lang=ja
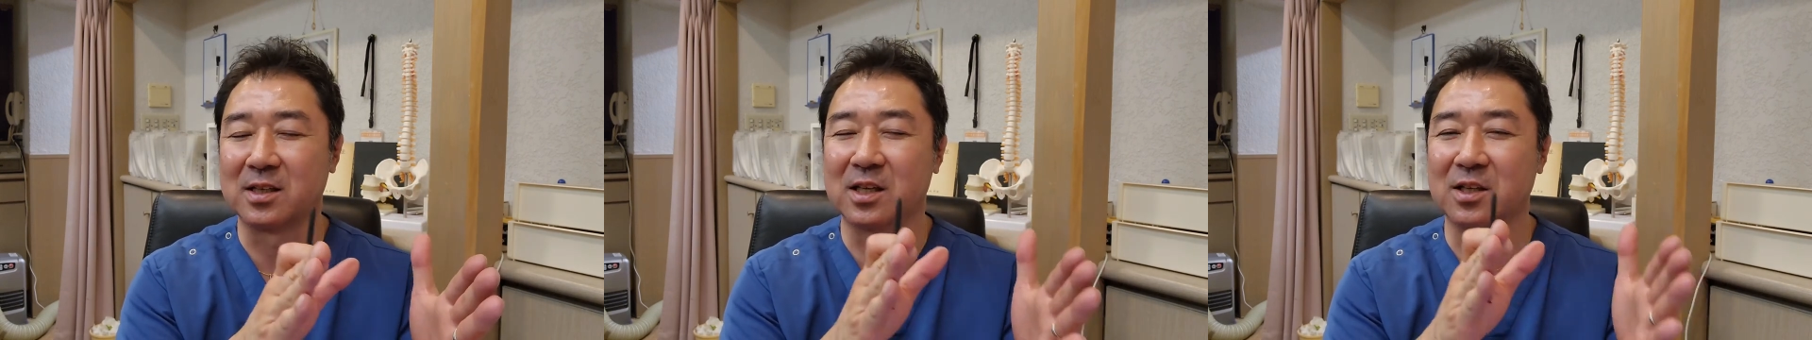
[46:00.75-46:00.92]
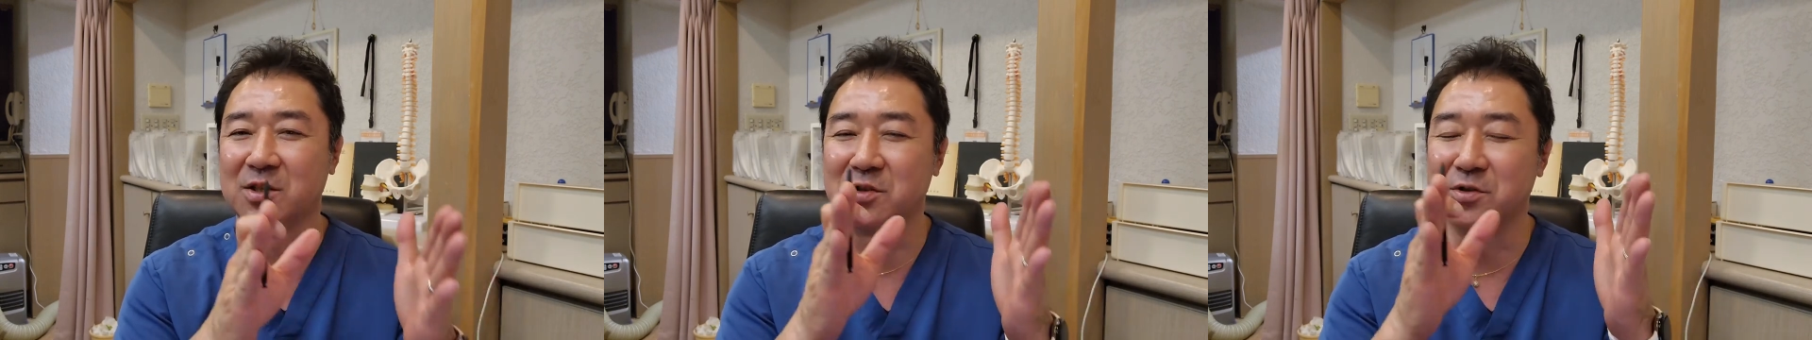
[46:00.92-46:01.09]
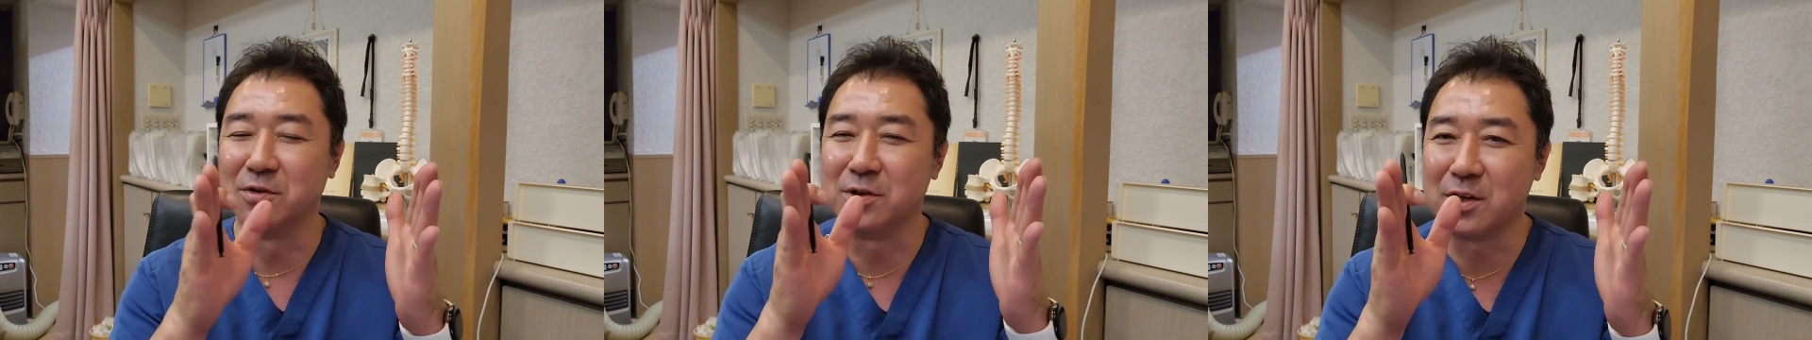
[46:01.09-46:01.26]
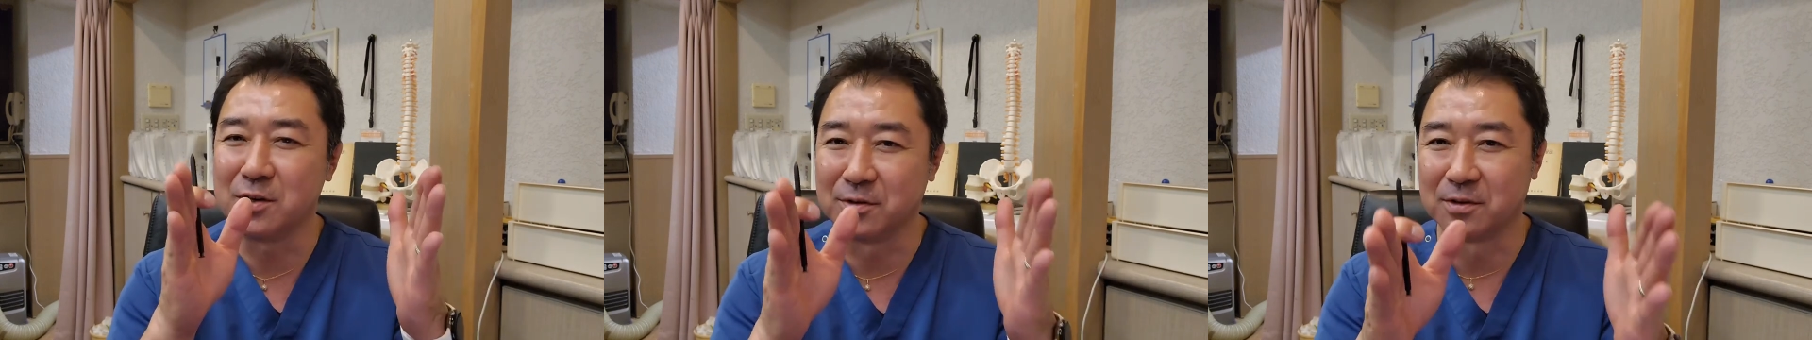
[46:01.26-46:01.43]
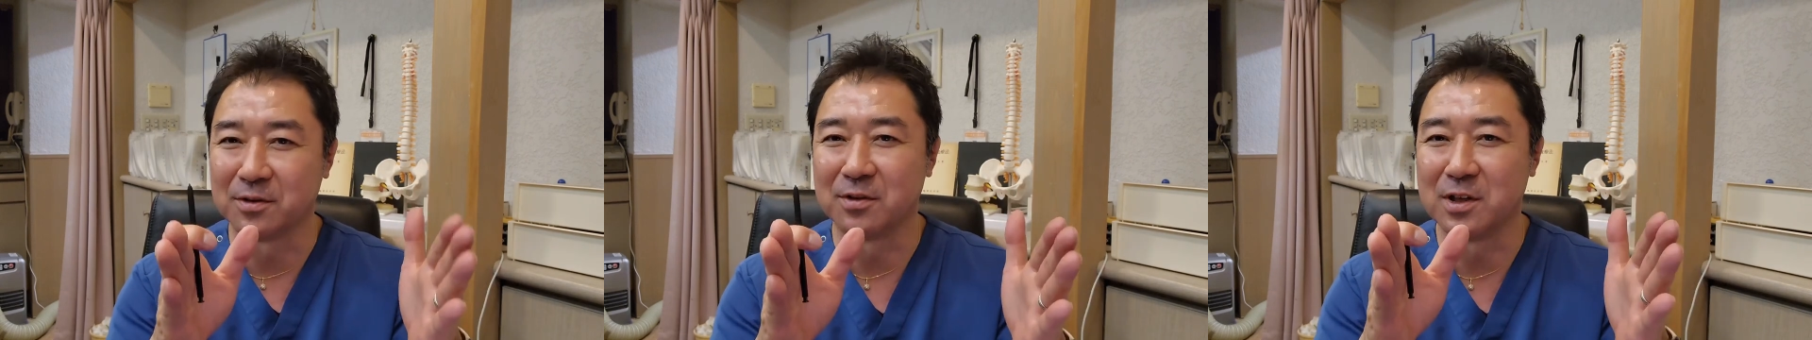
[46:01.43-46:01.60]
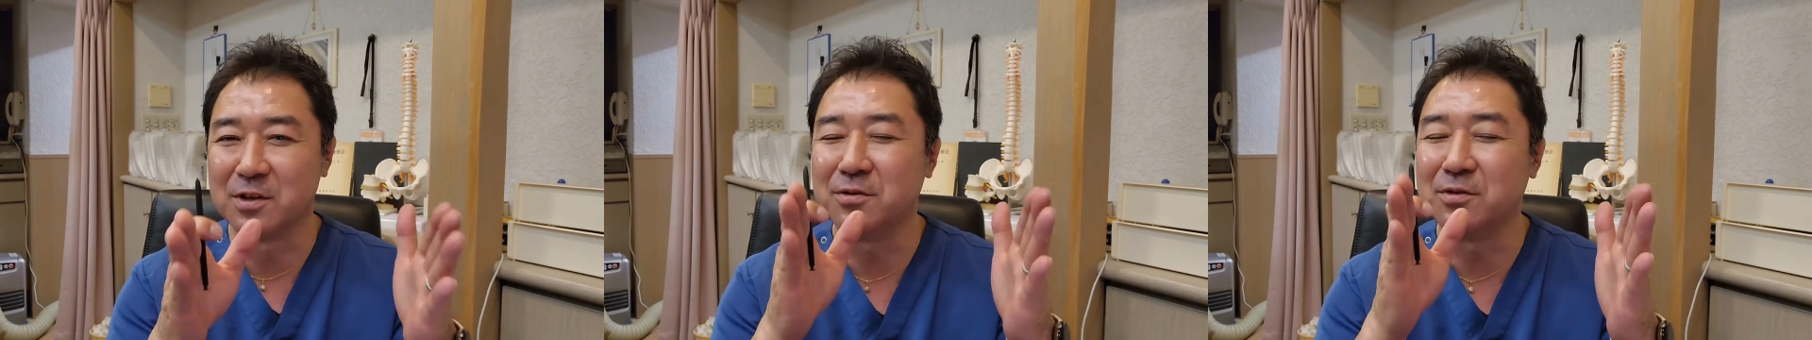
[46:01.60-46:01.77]
じゃあじゅうにふ
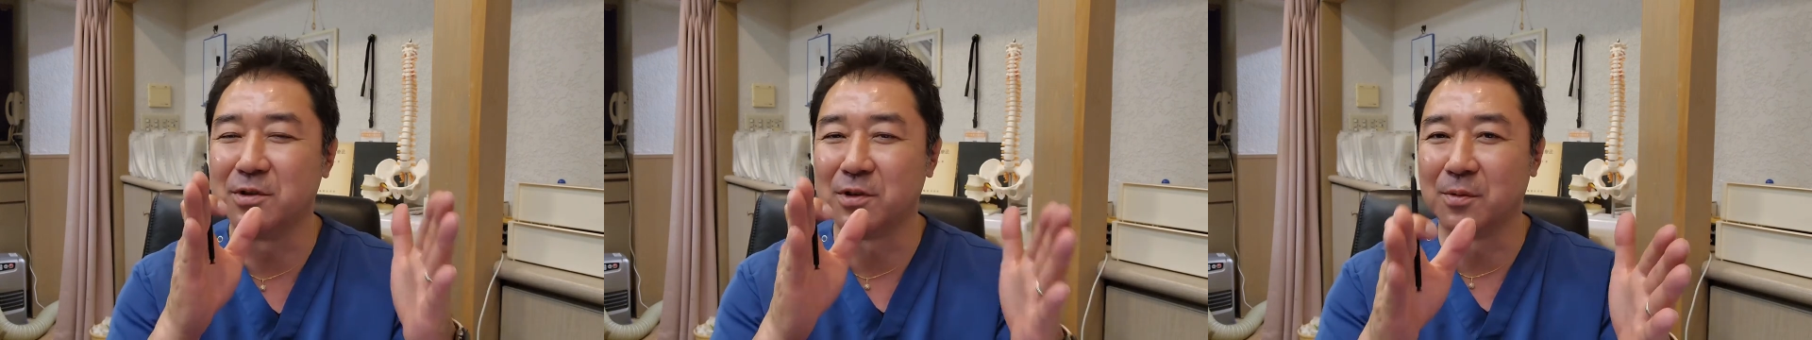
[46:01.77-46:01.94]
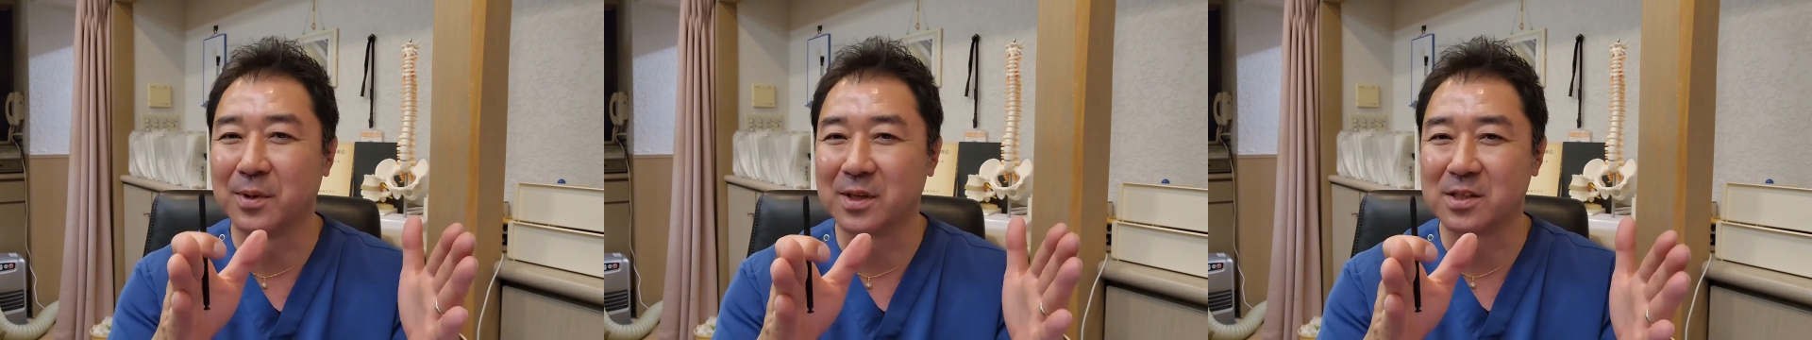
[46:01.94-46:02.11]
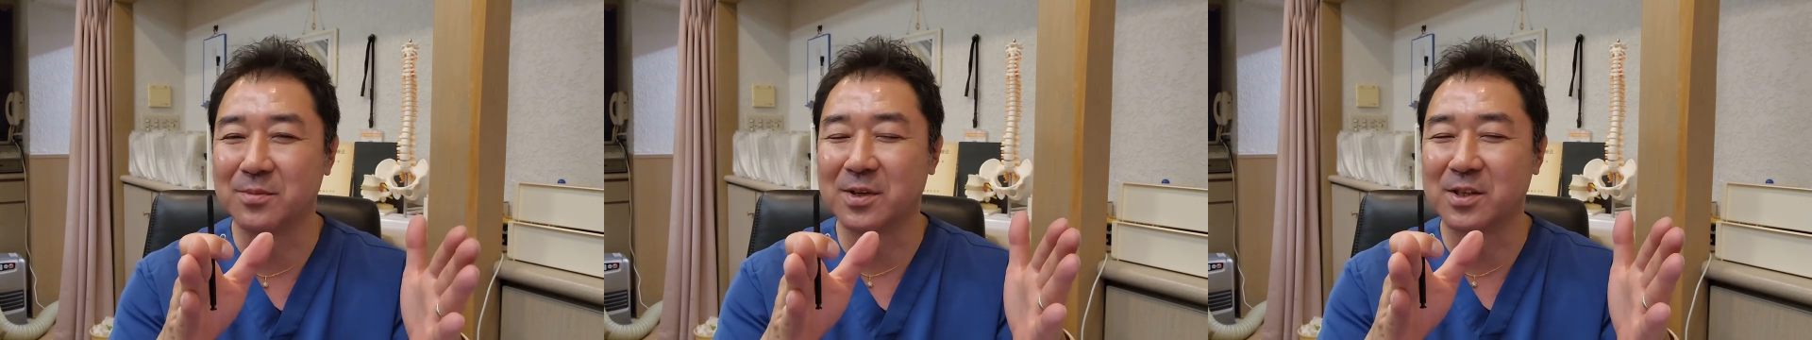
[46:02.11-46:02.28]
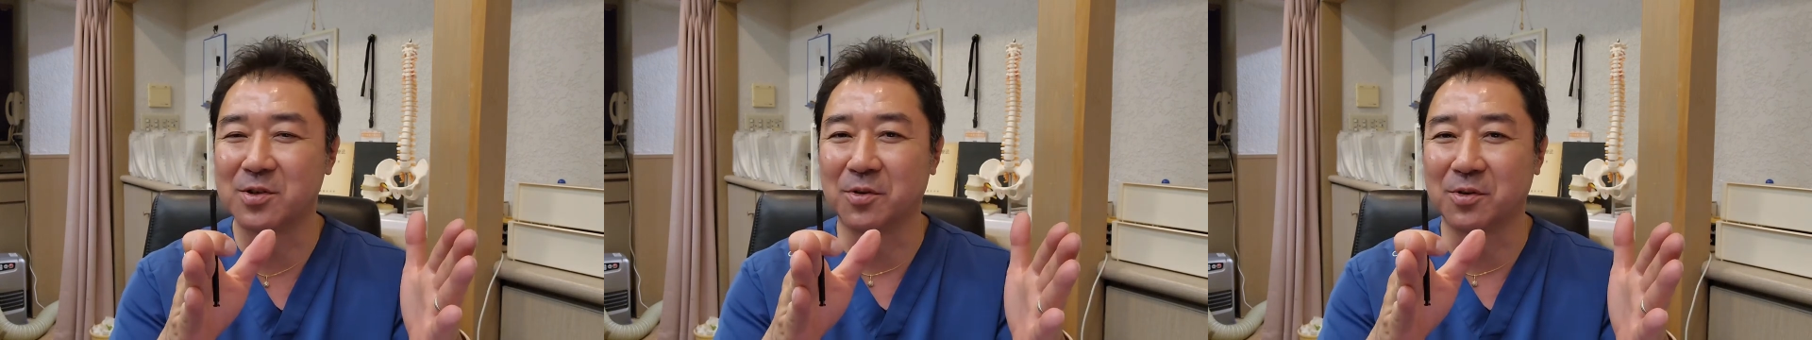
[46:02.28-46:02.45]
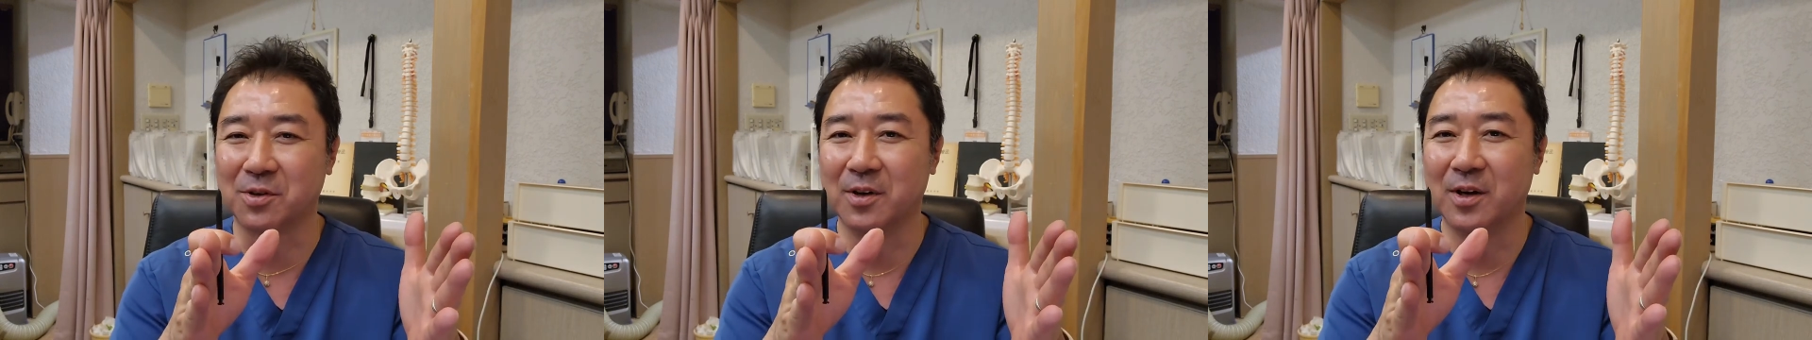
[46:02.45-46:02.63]
ん、にふん伸ばしましょうと。